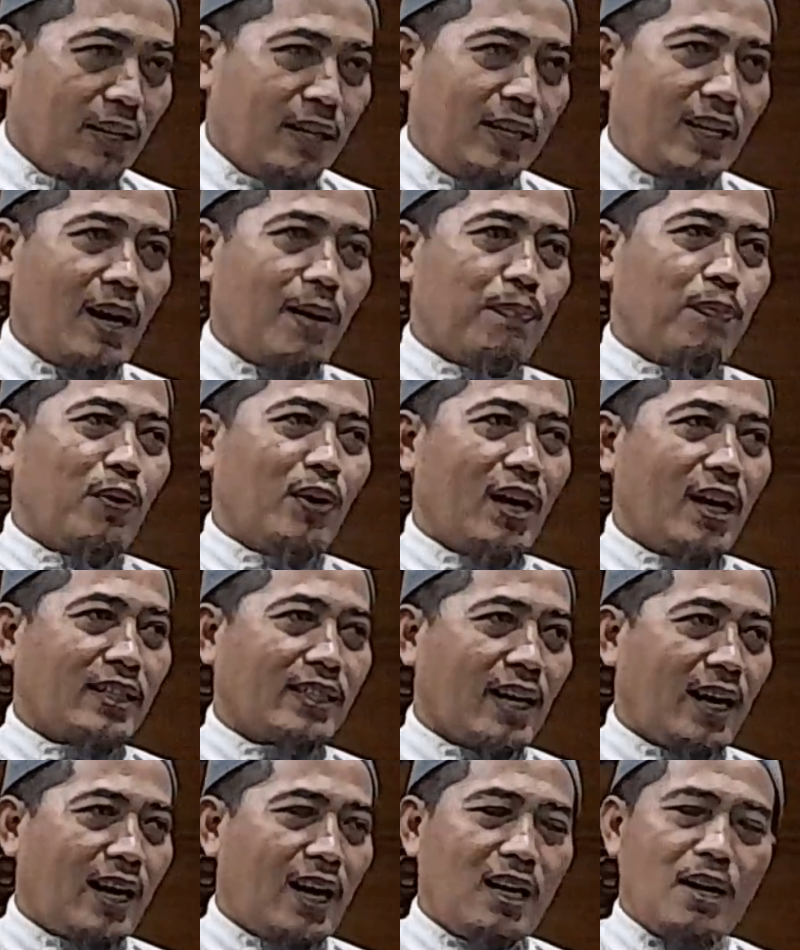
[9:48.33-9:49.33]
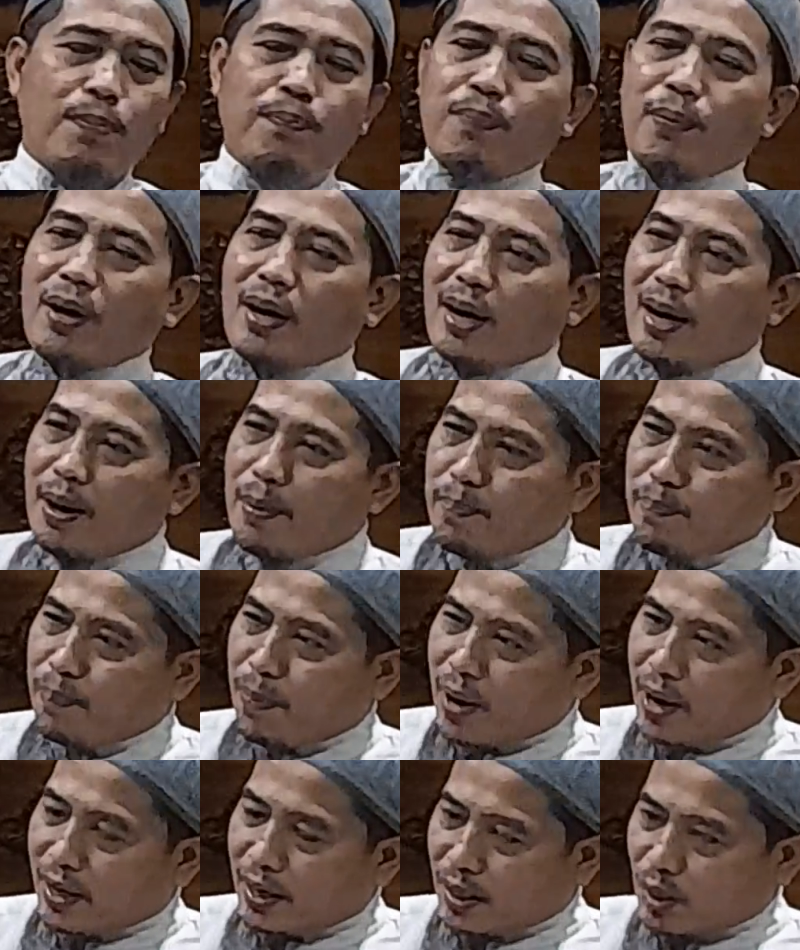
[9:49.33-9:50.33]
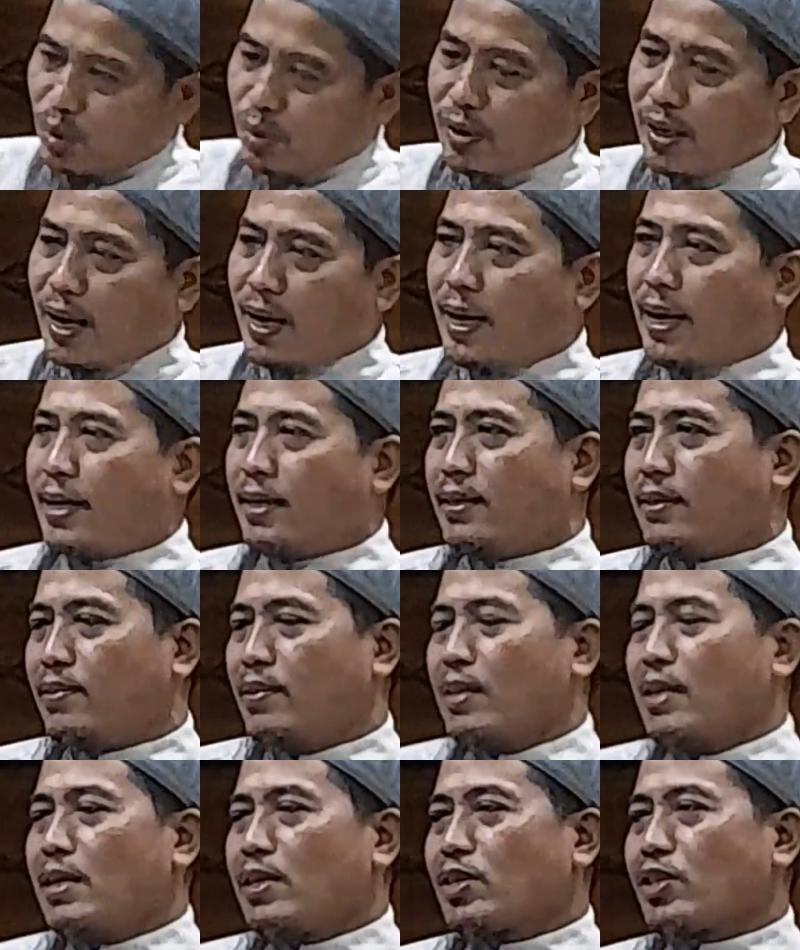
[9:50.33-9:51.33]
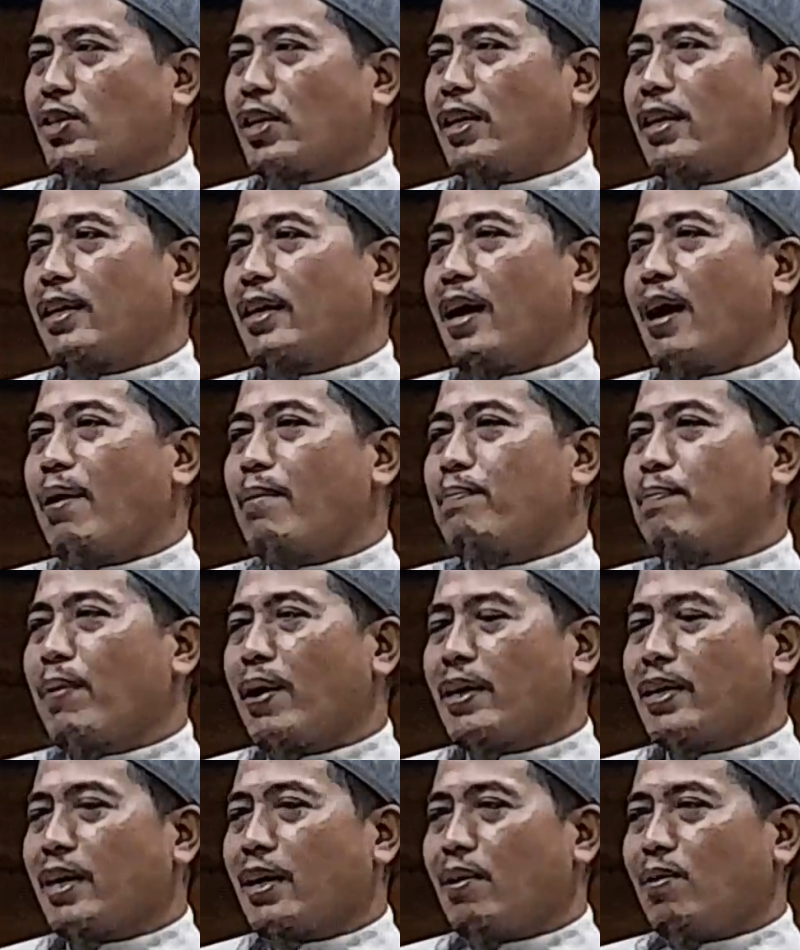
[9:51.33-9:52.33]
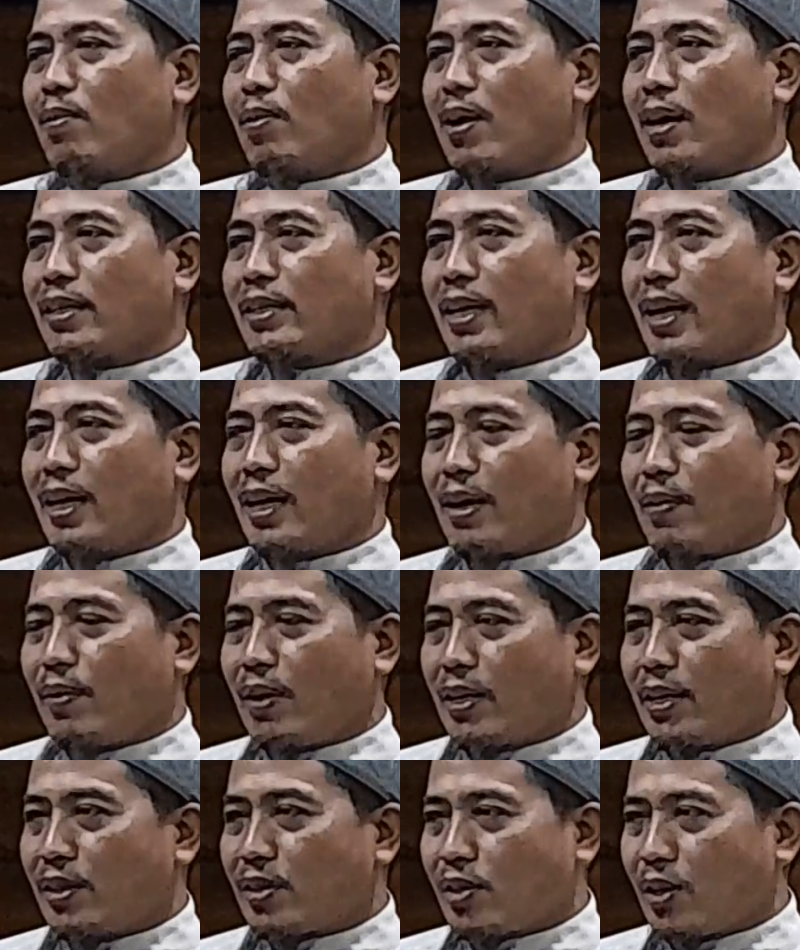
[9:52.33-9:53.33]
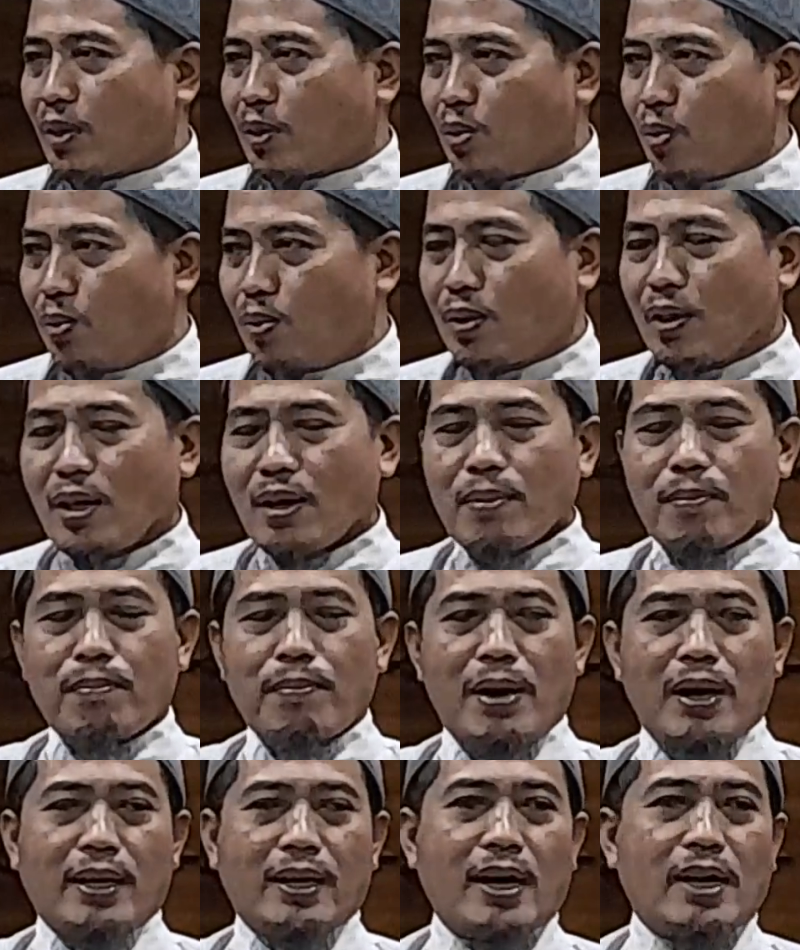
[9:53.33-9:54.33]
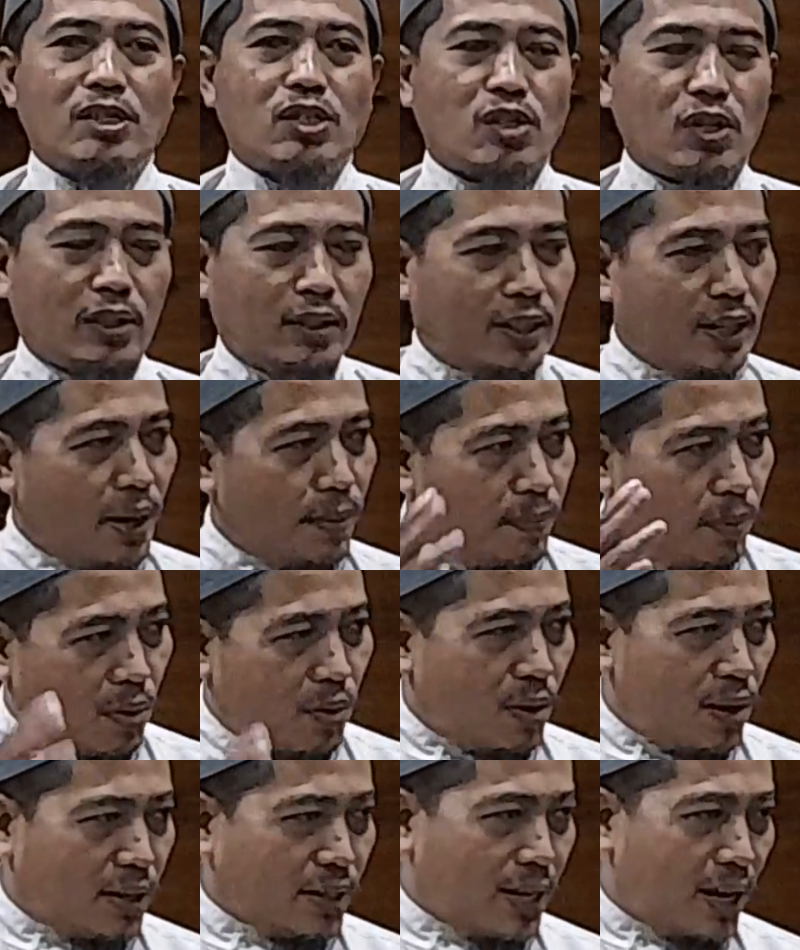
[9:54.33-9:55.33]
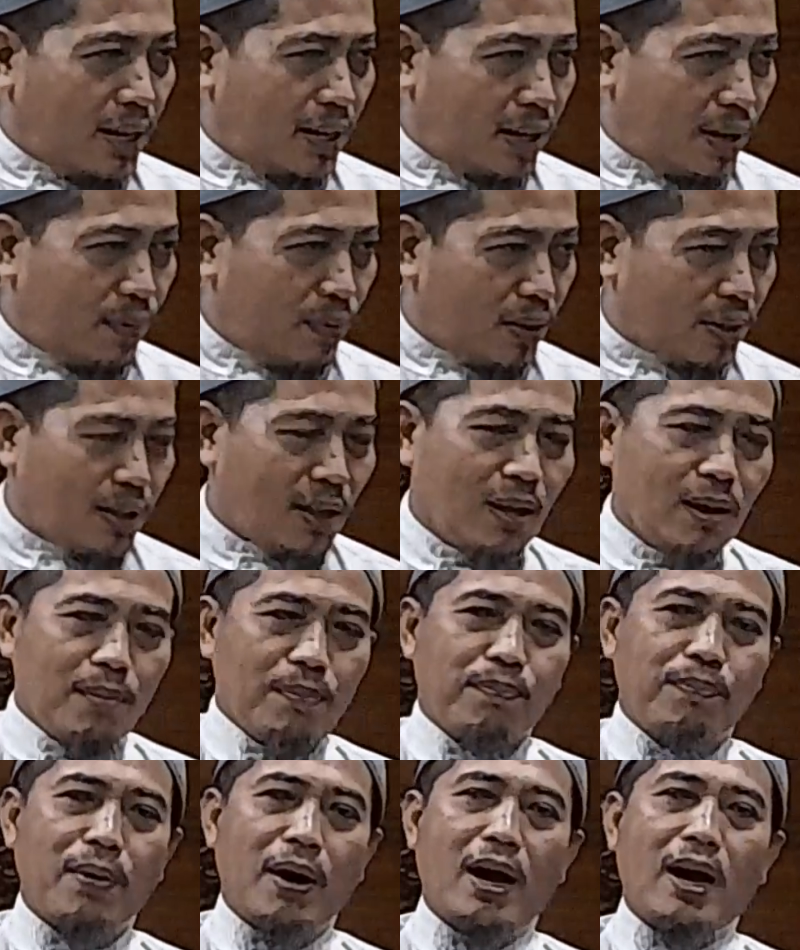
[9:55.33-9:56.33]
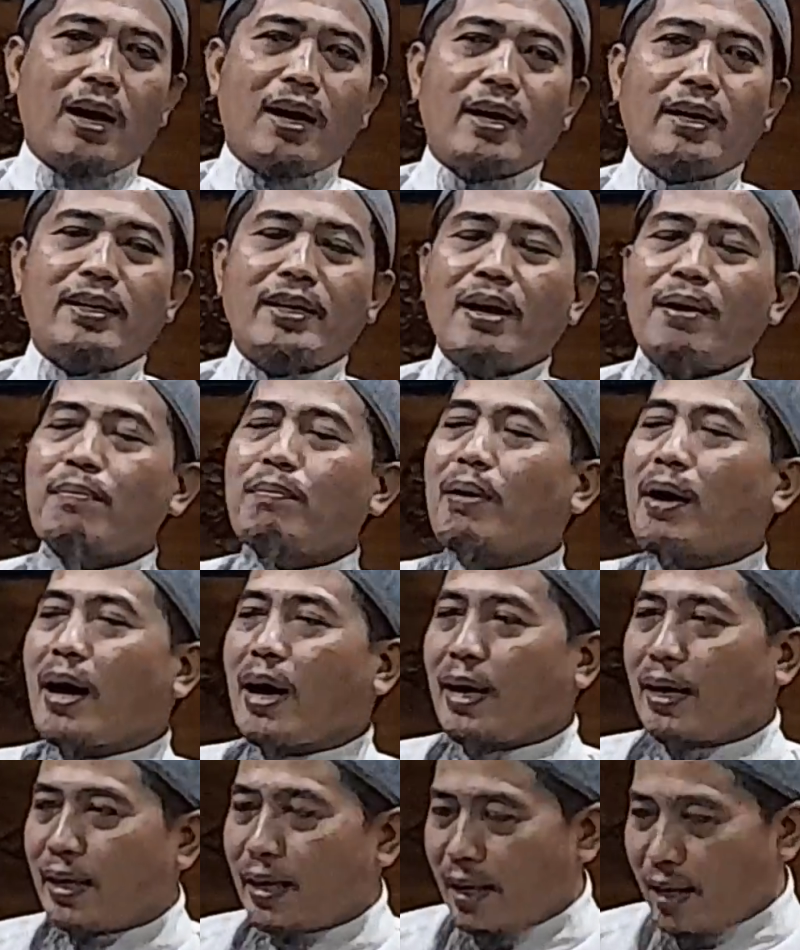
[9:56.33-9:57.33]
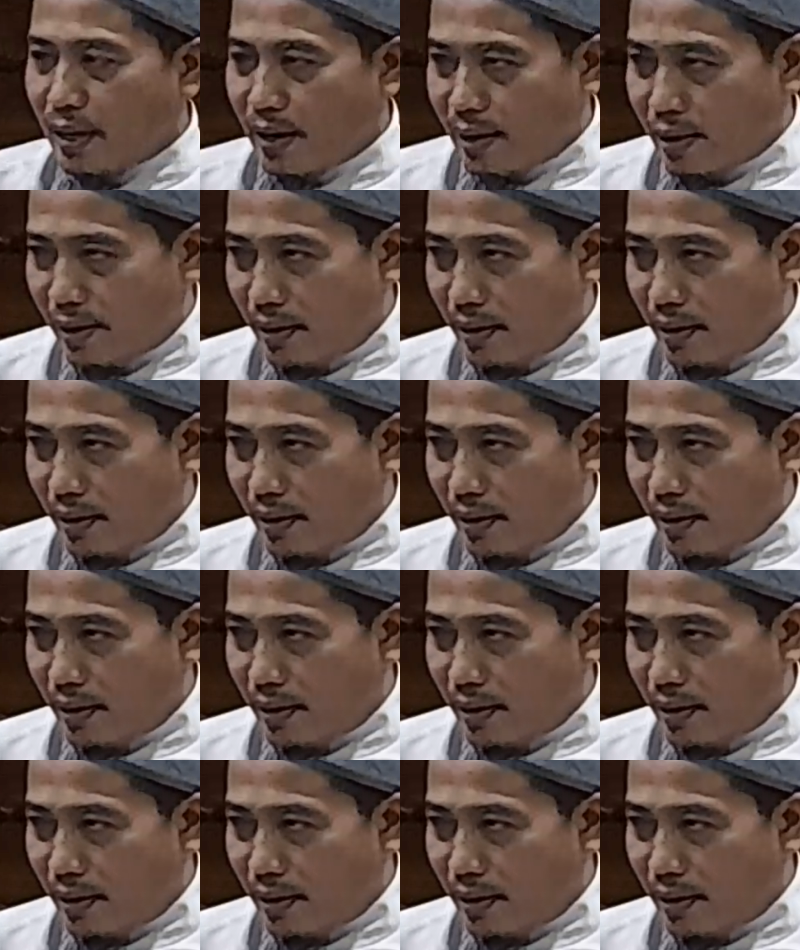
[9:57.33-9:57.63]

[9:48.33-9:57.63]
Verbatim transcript: dia punya tanah diperlebar itu jalan sehingga banyak orang yang lewat di situ, maka setiap orang yang lewat pahalanya mengalir.